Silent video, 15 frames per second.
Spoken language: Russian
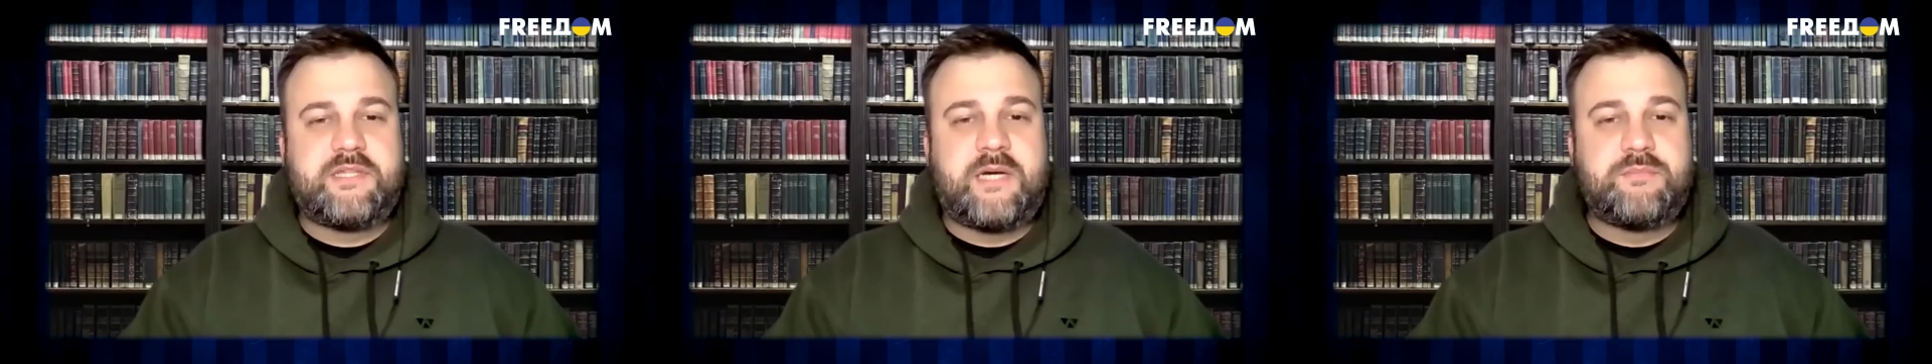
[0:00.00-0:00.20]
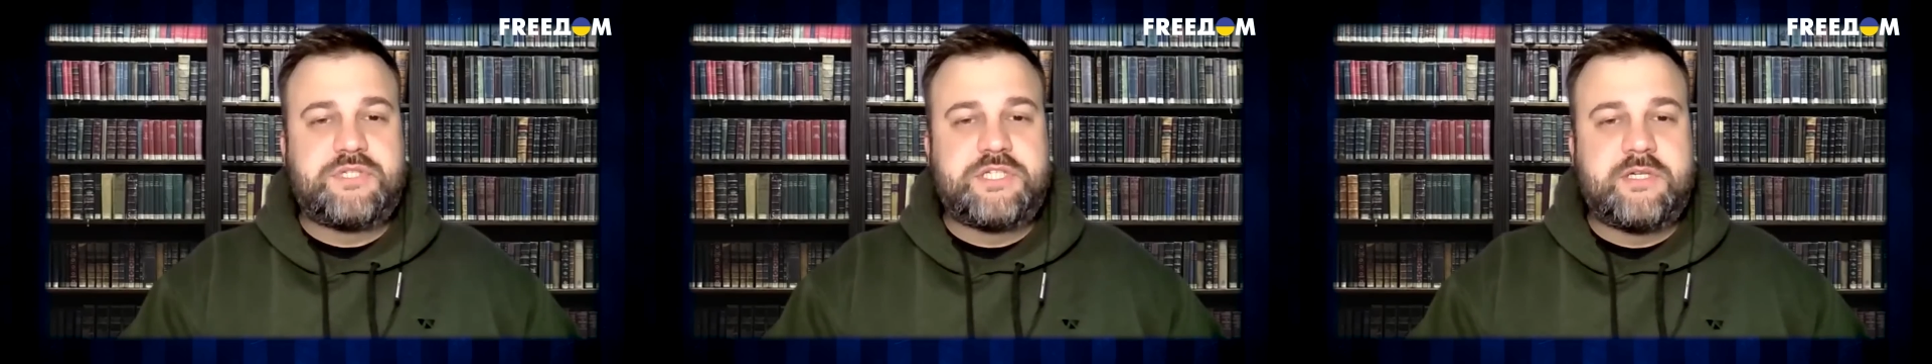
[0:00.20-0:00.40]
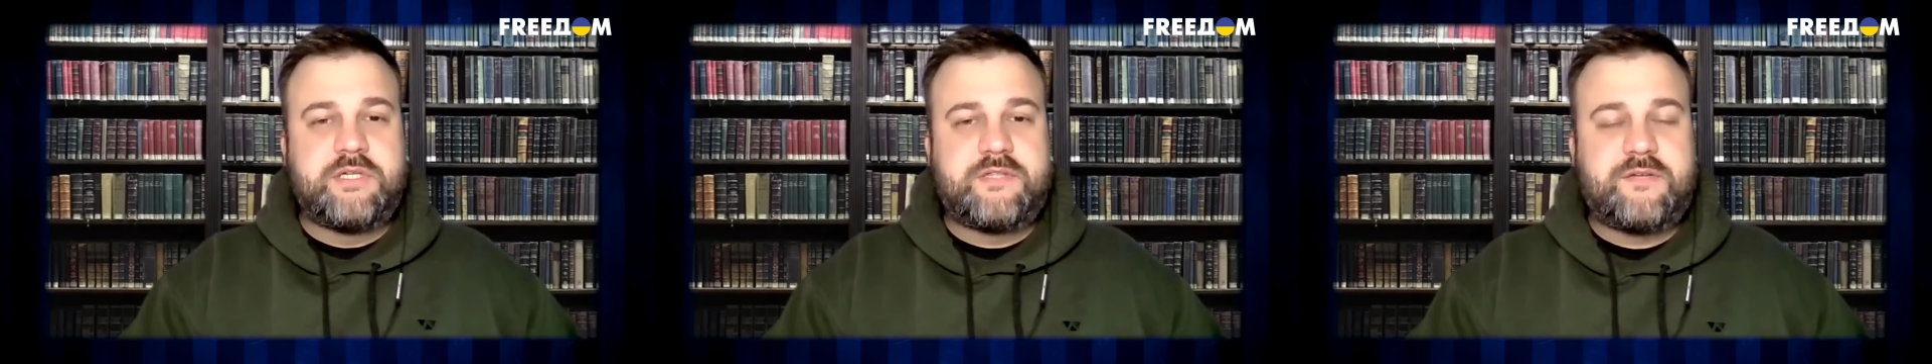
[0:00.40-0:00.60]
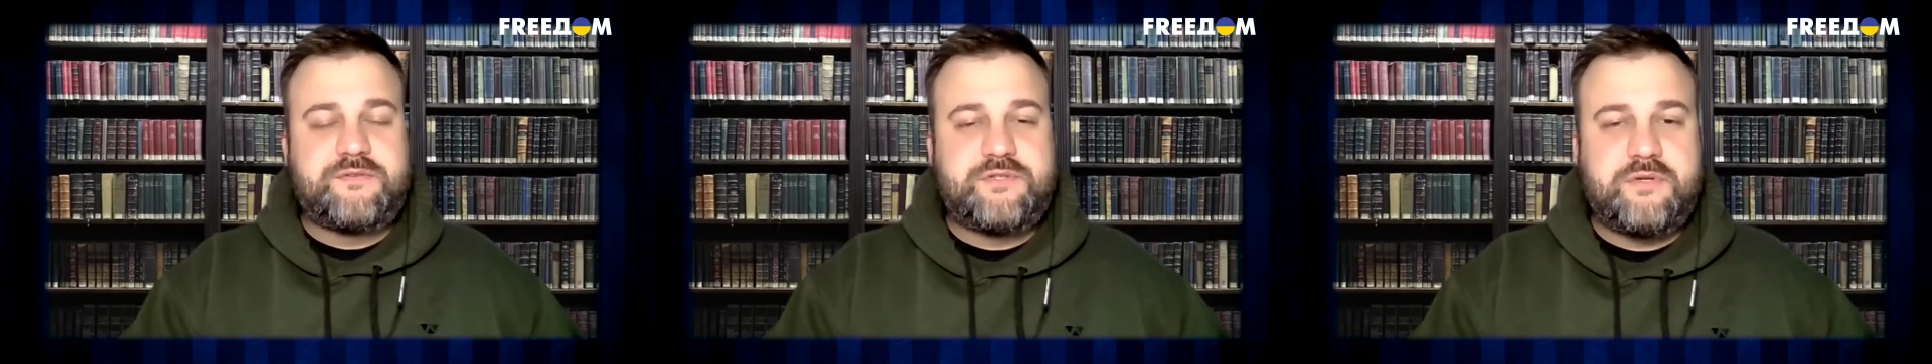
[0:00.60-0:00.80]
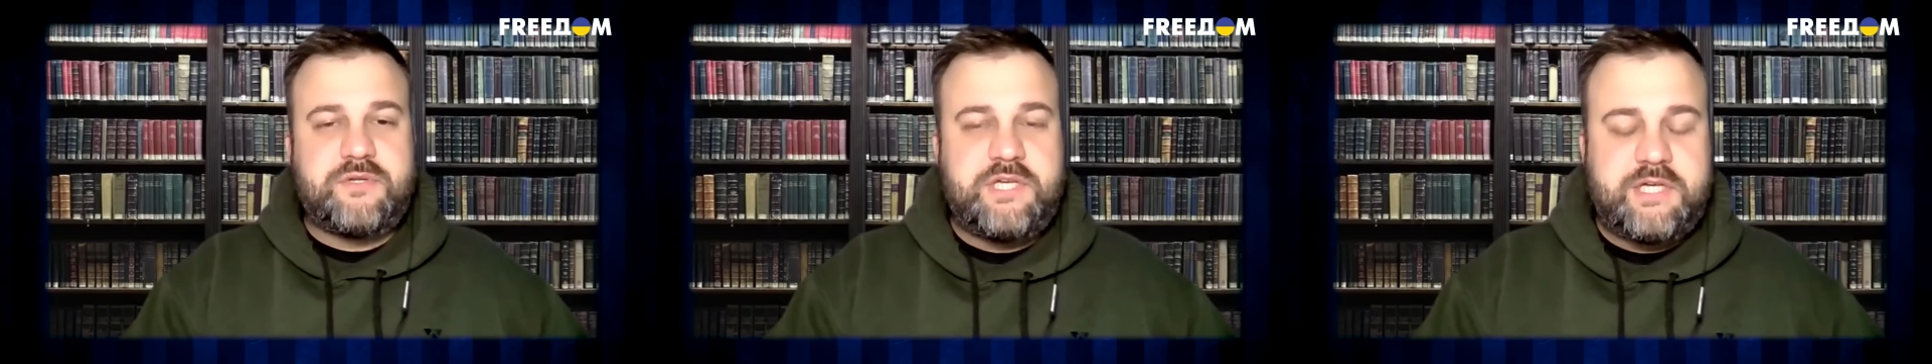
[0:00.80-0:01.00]
там же это
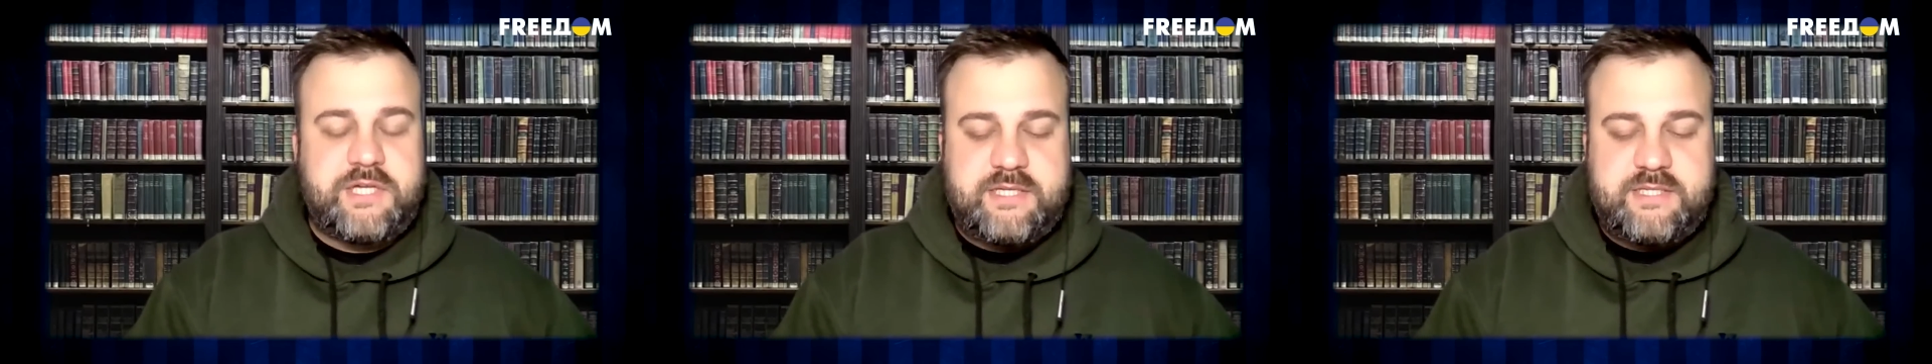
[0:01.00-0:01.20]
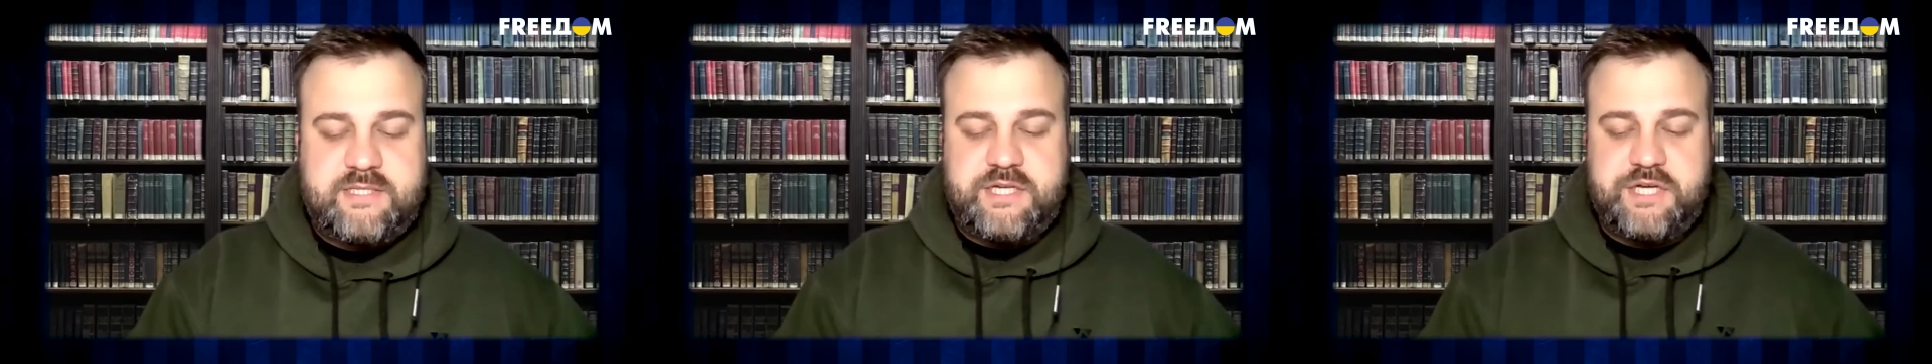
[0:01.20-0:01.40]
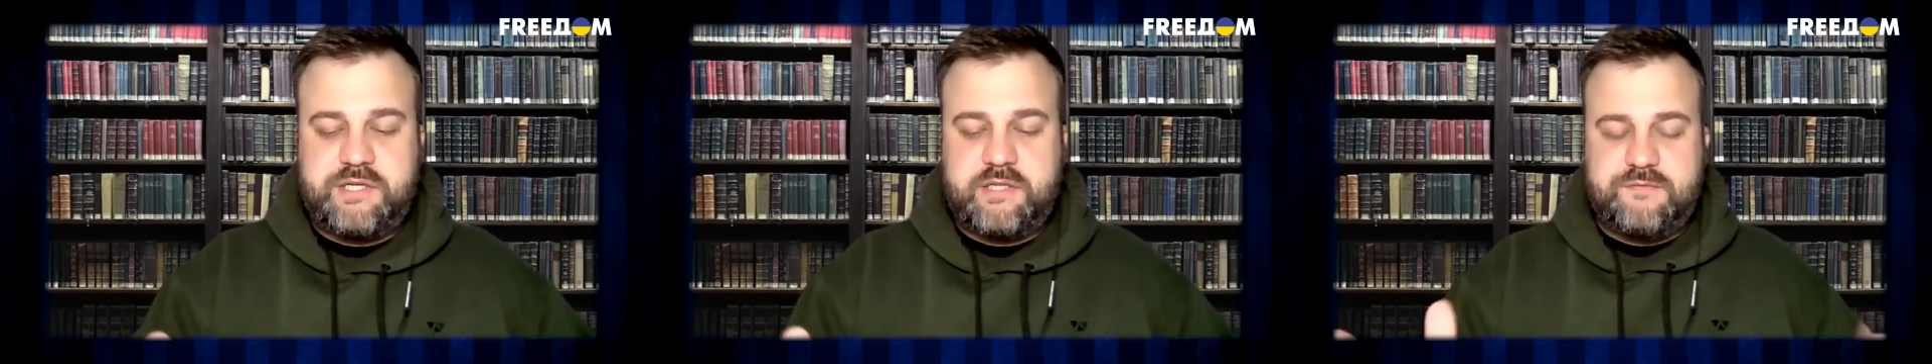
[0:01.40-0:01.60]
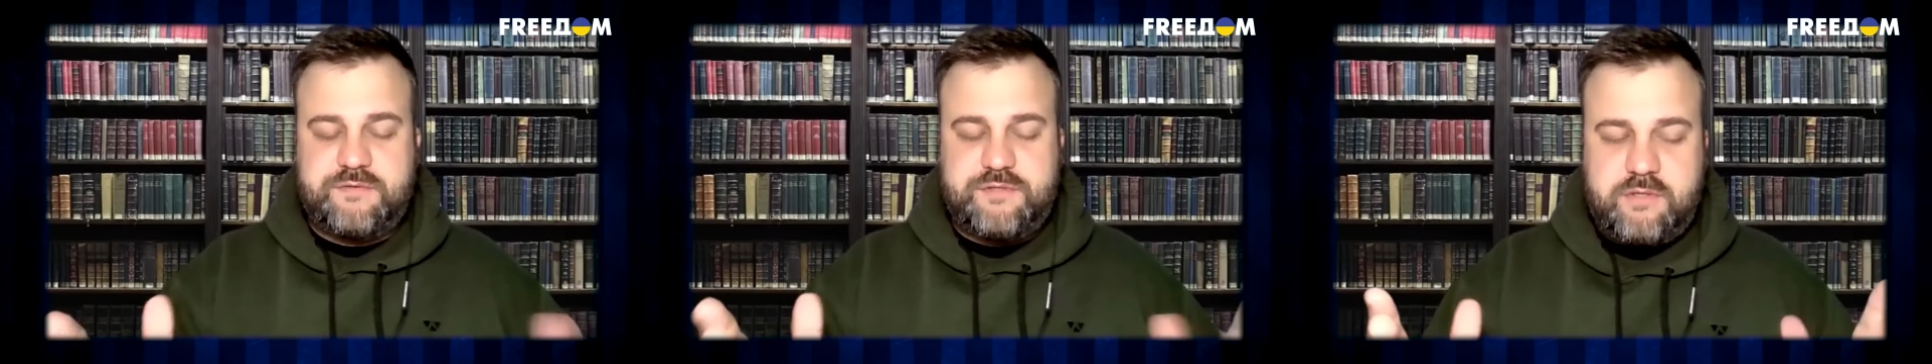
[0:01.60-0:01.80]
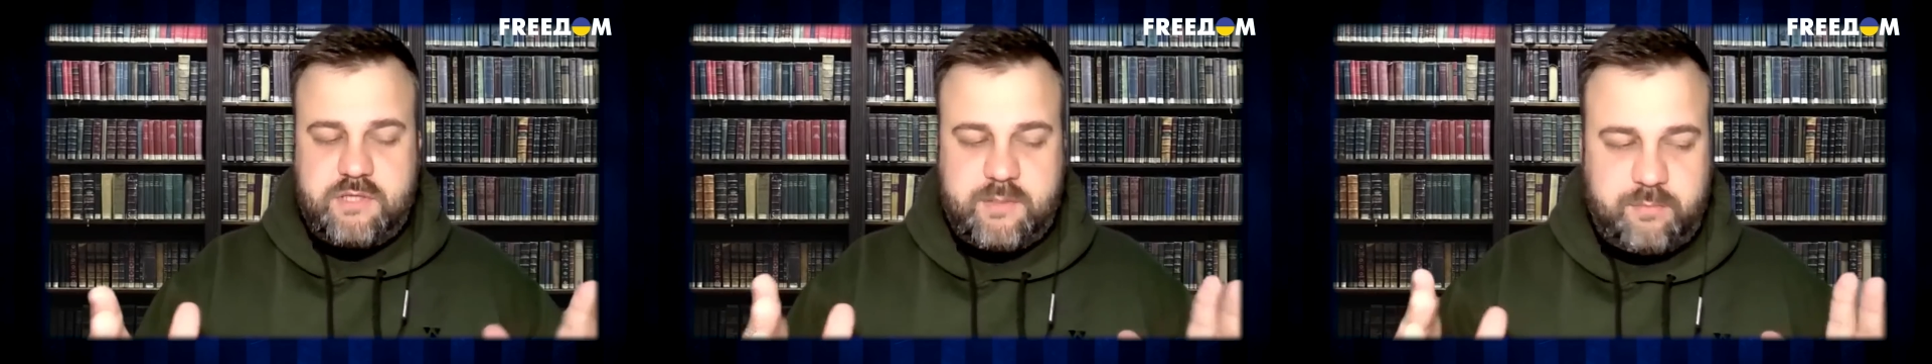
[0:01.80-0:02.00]
все нейросеть, это
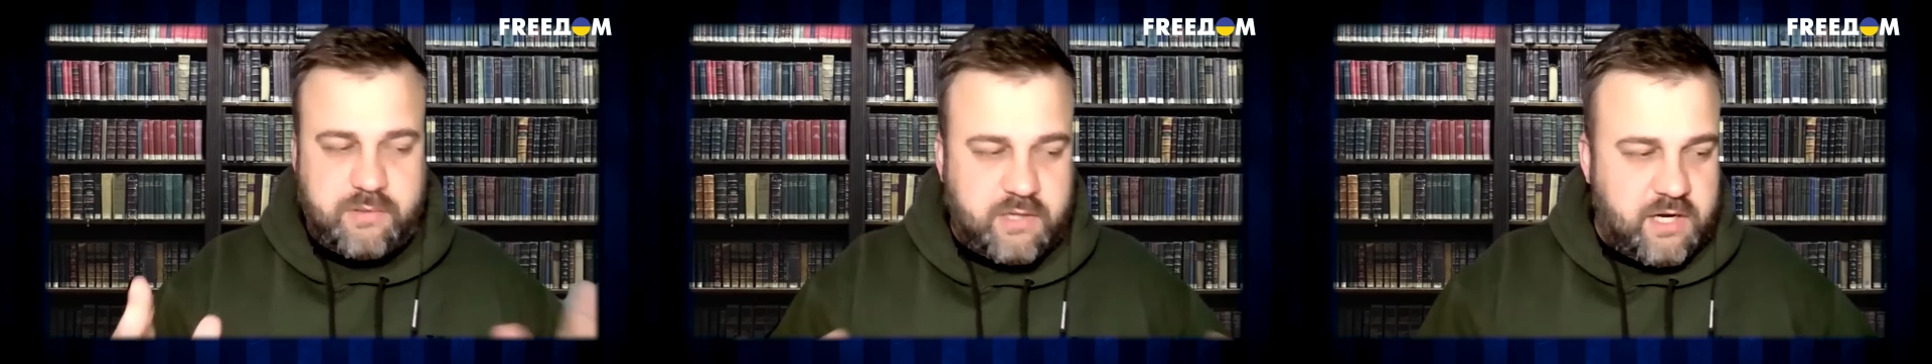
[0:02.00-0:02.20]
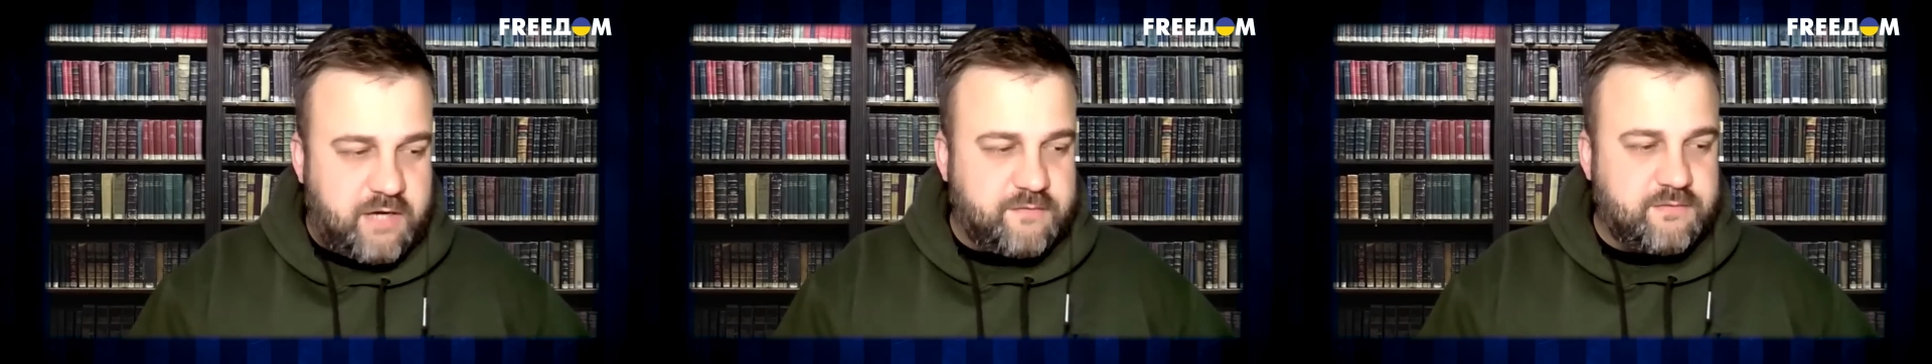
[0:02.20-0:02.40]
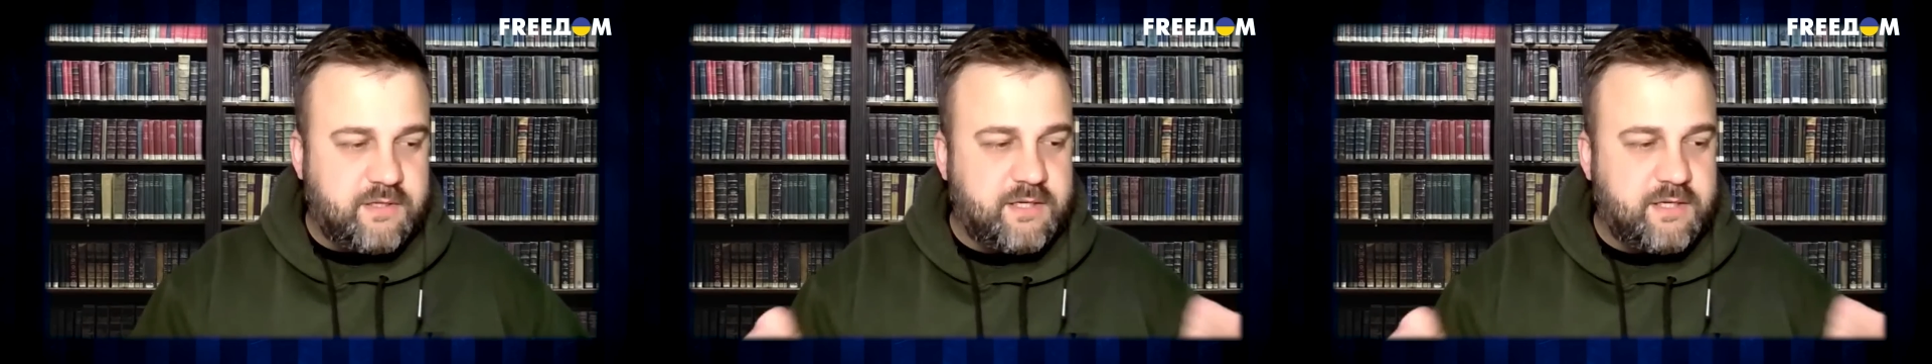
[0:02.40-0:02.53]
все неправда,